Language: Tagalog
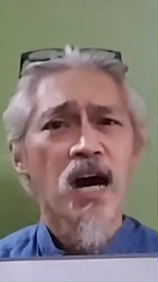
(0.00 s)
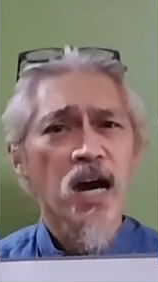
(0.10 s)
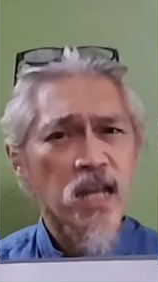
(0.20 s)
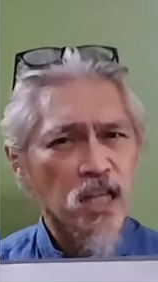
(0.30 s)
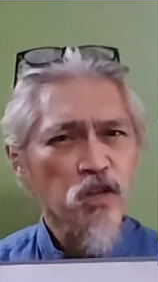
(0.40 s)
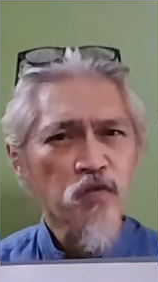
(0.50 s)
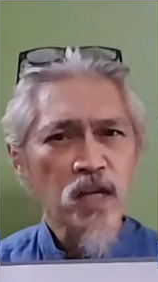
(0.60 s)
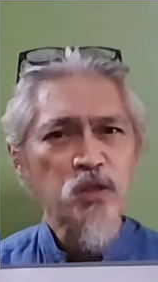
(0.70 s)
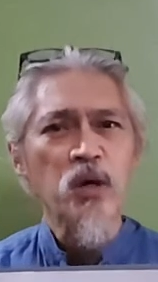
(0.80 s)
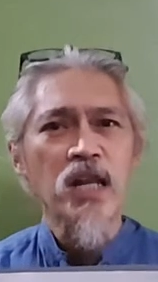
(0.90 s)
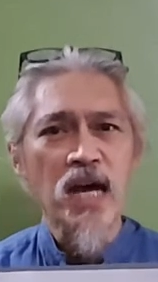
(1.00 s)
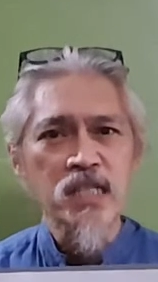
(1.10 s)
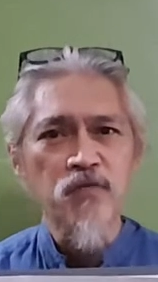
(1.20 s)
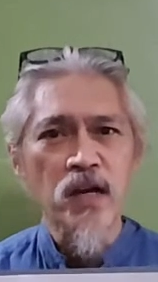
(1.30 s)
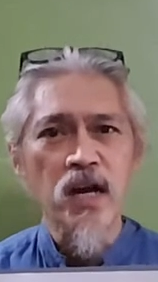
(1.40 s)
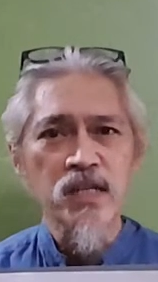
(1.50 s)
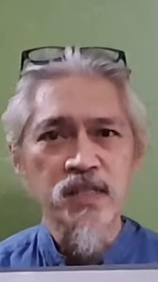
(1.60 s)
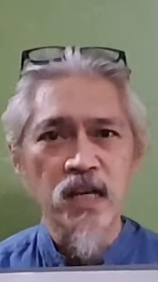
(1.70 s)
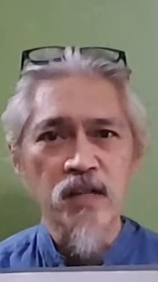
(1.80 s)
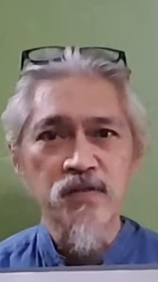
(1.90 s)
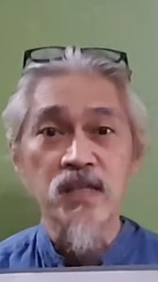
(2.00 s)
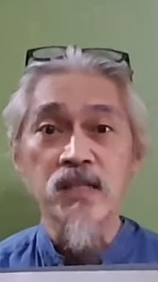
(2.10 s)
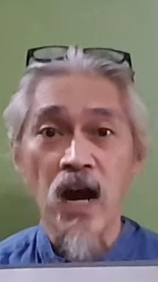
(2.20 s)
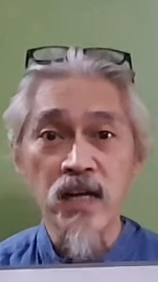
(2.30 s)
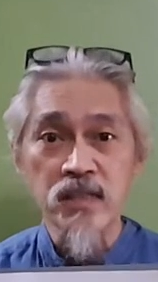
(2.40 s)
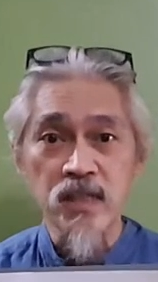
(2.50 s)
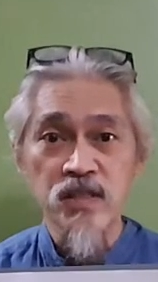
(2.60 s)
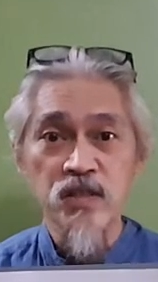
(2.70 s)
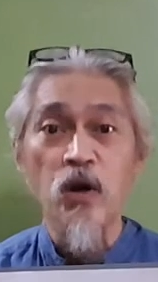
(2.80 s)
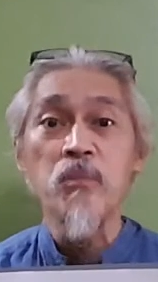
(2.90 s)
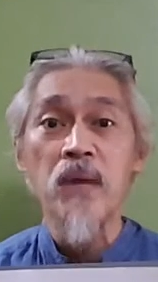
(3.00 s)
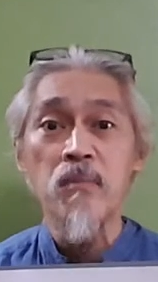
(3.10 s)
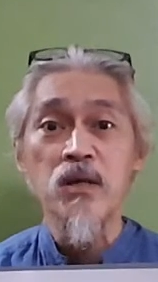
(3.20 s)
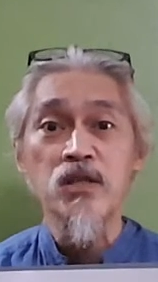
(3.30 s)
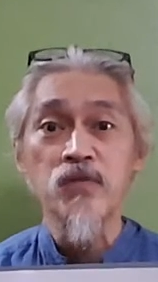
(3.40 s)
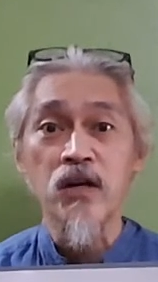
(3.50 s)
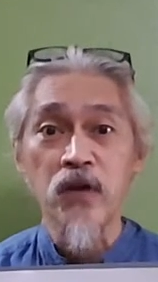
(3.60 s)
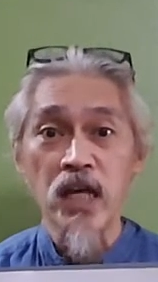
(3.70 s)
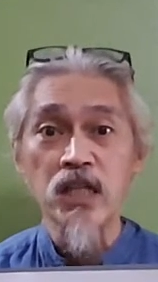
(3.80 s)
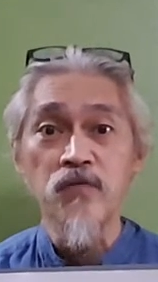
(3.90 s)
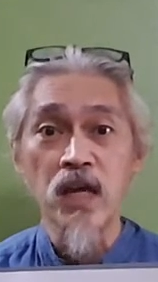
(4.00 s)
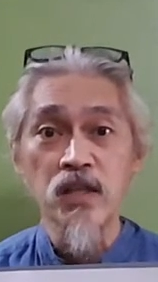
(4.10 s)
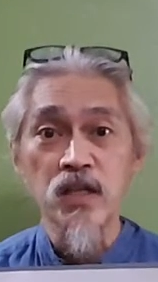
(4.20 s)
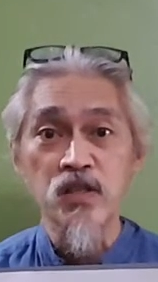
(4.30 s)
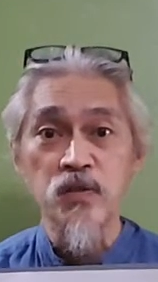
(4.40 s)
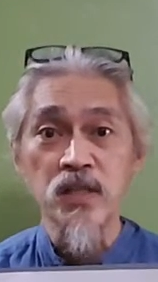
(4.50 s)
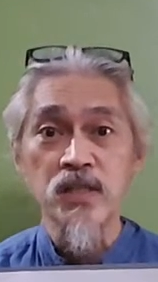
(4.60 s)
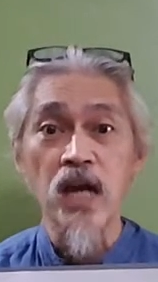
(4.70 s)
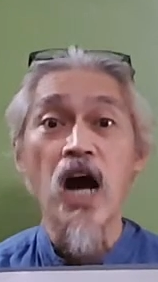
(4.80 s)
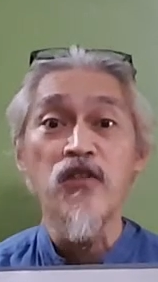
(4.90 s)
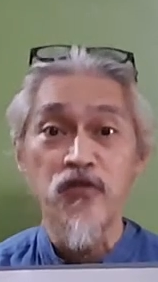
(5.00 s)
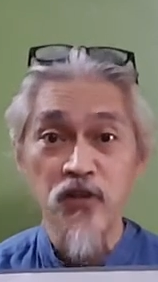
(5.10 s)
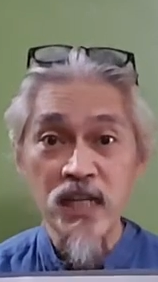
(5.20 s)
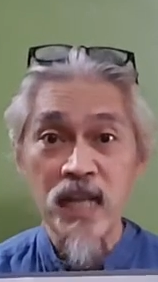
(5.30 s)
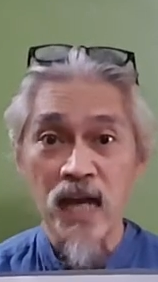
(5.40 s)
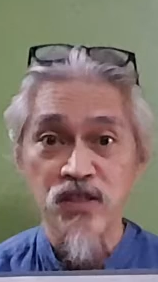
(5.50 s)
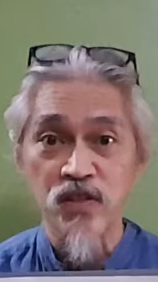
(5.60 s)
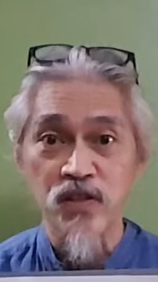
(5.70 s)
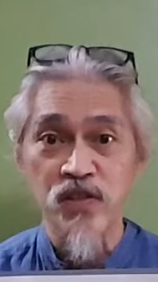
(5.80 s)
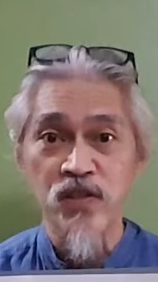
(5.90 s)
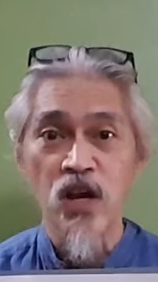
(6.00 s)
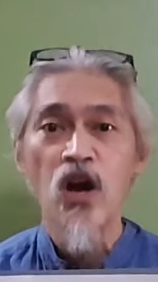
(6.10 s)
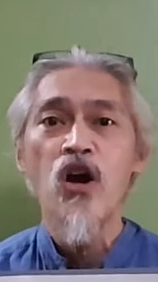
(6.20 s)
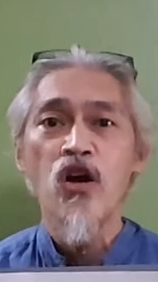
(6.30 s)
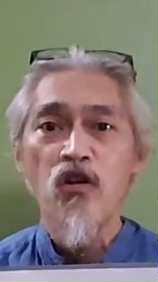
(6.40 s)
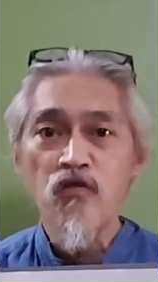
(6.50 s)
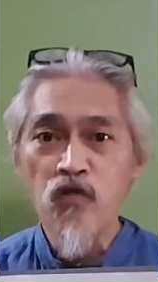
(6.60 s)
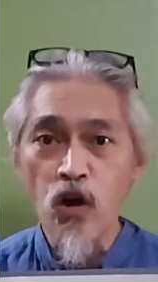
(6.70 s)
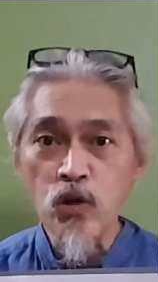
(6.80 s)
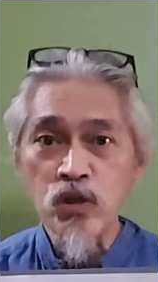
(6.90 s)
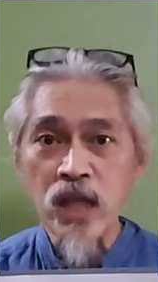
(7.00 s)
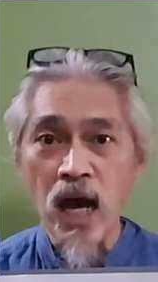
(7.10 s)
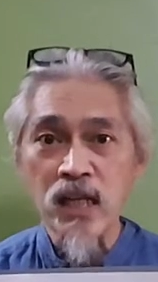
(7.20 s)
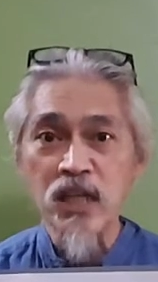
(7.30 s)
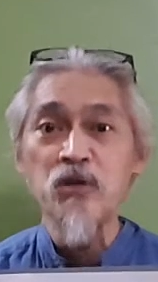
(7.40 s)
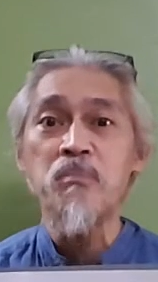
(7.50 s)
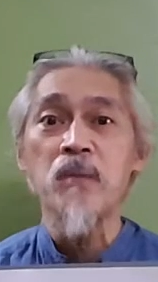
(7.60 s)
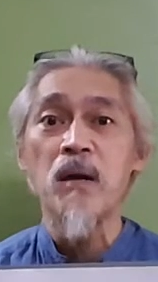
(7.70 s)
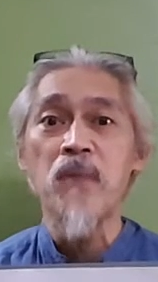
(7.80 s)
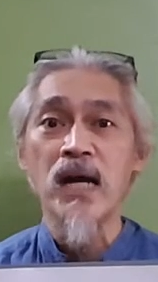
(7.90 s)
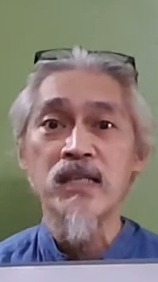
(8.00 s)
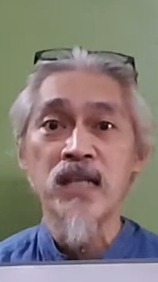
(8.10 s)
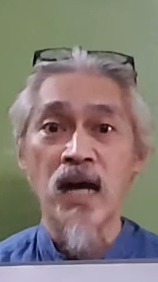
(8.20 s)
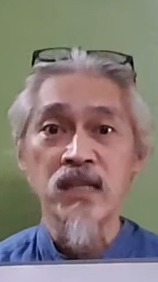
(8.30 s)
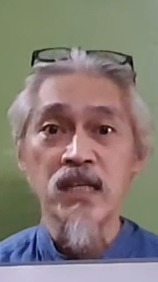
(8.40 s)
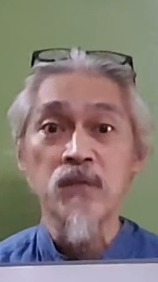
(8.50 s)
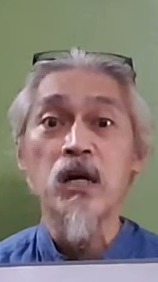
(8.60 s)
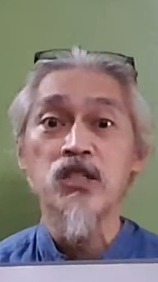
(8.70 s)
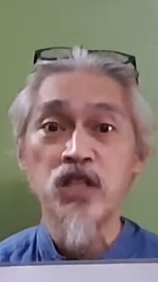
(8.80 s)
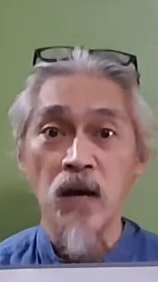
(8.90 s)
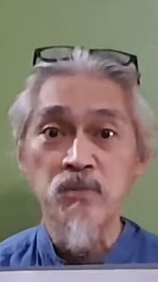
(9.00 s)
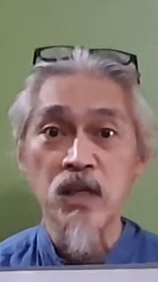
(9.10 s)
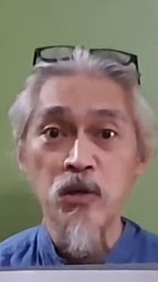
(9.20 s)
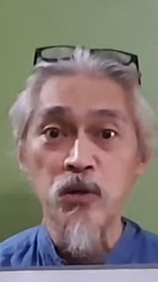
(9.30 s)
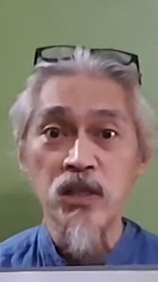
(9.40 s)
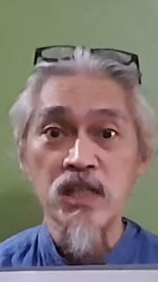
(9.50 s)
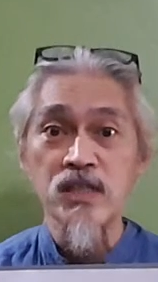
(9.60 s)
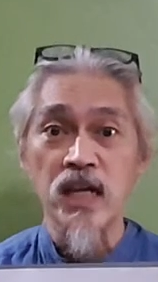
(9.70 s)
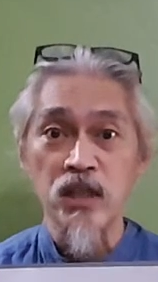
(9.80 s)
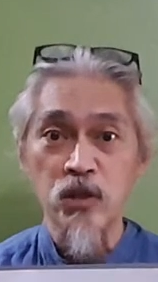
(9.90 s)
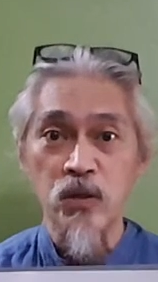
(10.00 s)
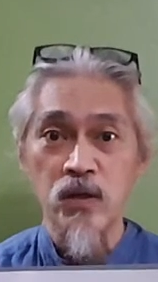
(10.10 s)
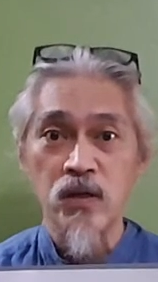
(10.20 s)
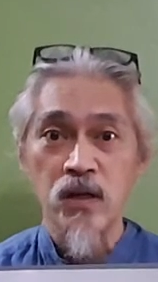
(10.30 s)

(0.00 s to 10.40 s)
A lot of us who classify ourselves as artists or members of the creative industries are freelancers. Voluntary yung pagbabayad natin ng mga job securities na ito.